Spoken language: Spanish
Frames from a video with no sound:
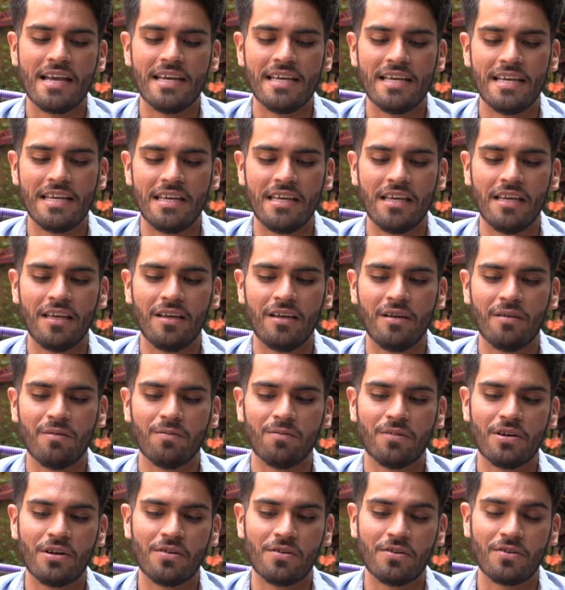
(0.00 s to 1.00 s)
Y
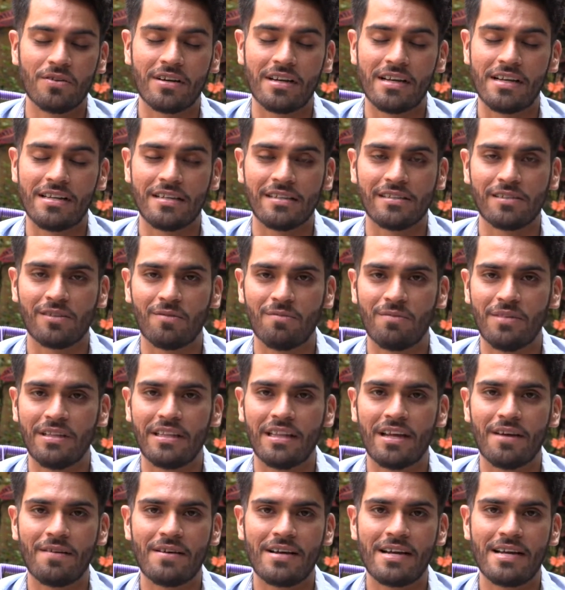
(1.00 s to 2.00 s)
bueno, lo que les
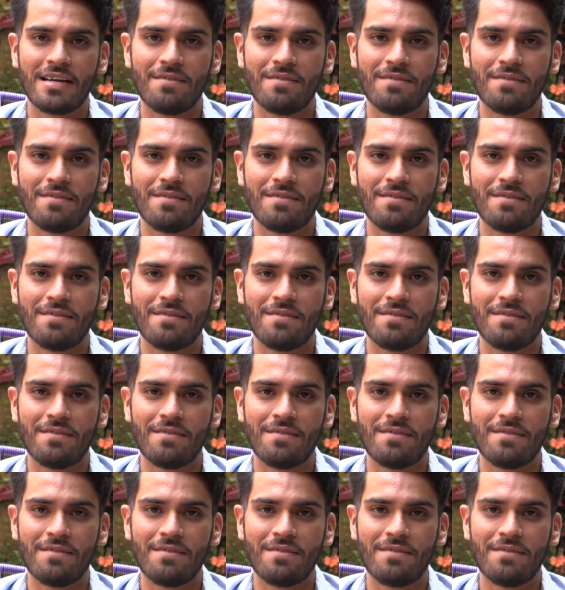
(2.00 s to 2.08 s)
comentaba,